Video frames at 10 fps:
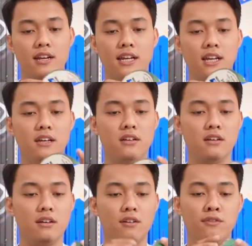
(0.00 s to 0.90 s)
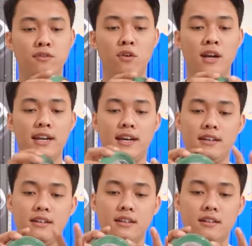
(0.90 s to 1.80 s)
ini fullan ya
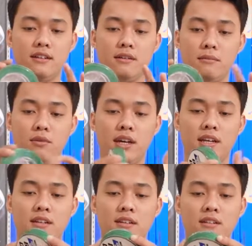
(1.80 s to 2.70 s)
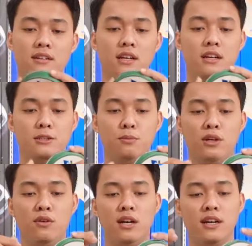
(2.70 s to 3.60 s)
mungkin
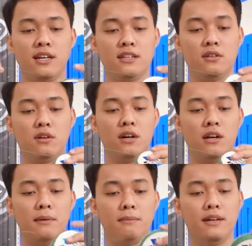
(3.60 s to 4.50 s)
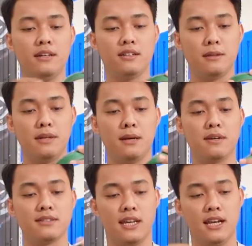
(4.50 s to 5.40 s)
sebelumnya kurang gede atau kenapa tapi nggak
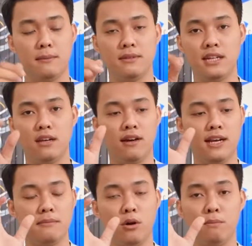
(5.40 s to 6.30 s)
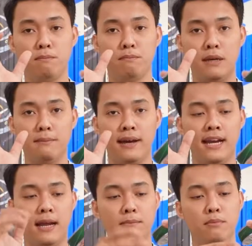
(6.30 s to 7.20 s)
masalah yang penting kalau kalian mau beli
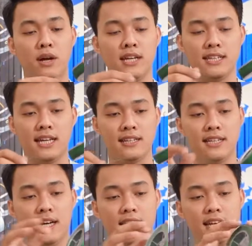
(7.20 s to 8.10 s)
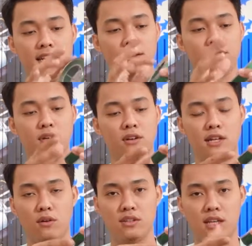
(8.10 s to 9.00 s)
P6 bukannya hati-hati karena ini full
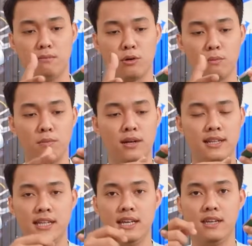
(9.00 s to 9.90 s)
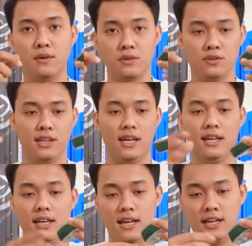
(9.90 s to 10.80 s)
takutnya berubul nanti kusut ya
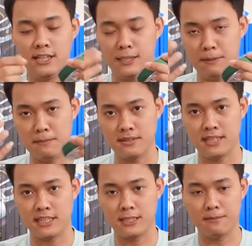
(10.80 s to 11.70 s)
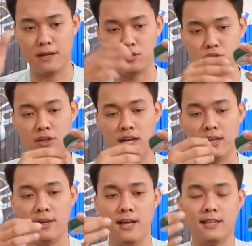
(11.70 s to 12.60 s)
tetap lemes ya tetap halus
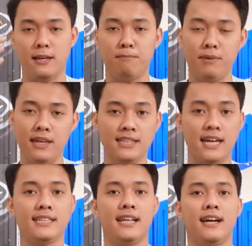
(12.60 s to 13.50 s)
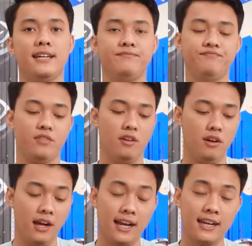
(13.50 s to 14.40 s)
juga tapi saya katakan
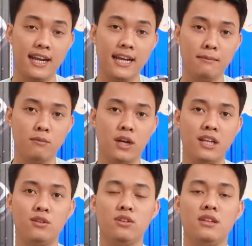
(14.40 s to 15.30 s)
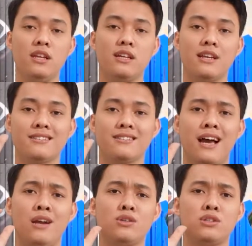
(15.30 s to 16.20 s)
karena ini murah itu tidak
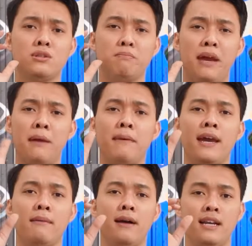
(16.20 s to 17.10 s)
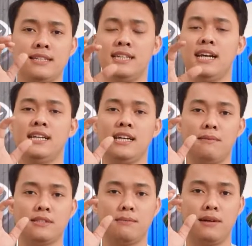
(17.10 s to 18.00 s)
sehalus PE yang mahal jadi kalian
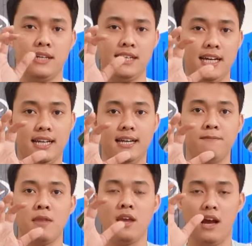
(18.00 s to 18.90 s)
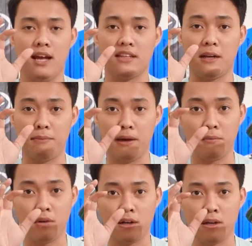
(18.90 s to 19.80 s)
nggak bisa bandingkan ya antara PE
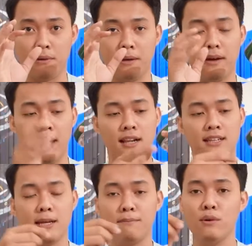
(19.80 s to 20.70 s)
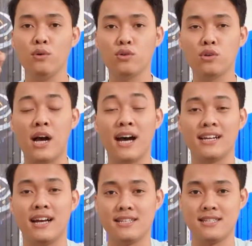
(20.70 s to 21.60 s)
murah dan PE mahal tapi untuk
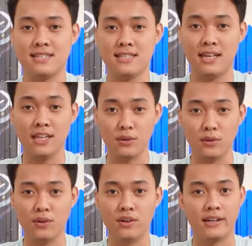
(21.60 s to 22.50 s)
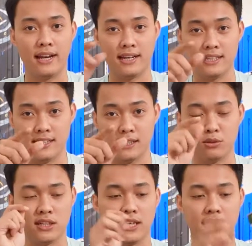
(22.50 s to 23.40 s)
harga segitu nah nanti saya
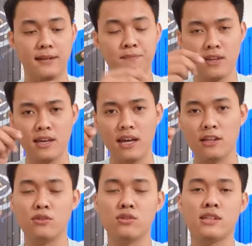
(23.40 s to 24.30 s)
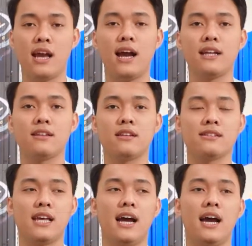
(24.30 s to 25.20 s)
sebutkan harganya itu sangat
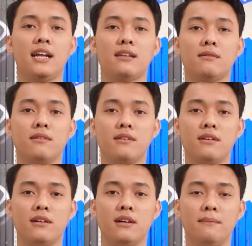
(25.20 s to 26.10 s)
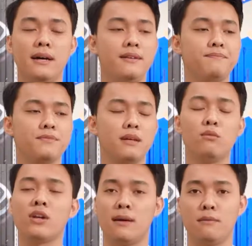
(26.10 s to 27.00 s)
sangat uh, apa
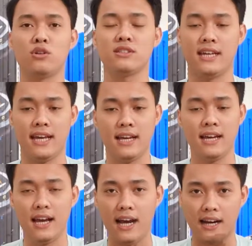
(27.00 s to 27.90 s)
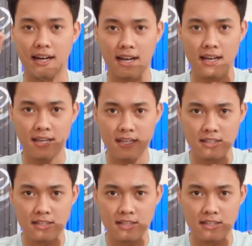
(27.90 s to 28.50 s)
murah menurut saya karena